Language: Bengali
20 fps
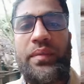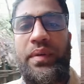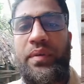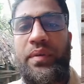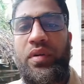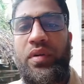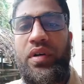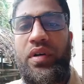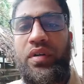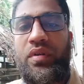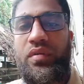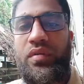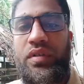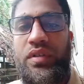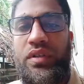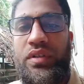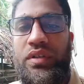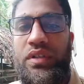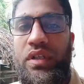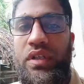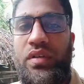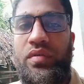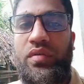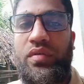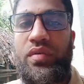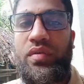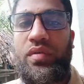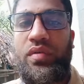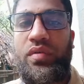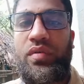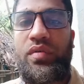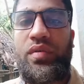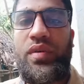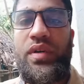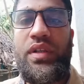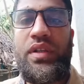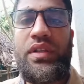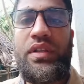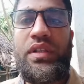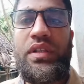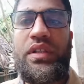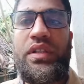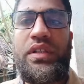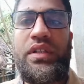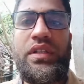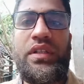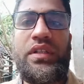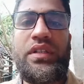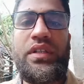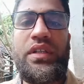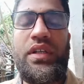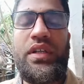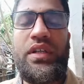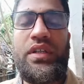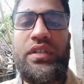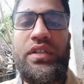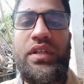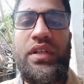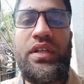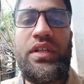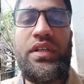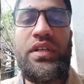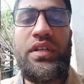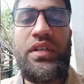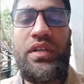ব্যবহার করতে চান অন্য ওয়াল দিতে চাচ্ছেন না এর সাইডে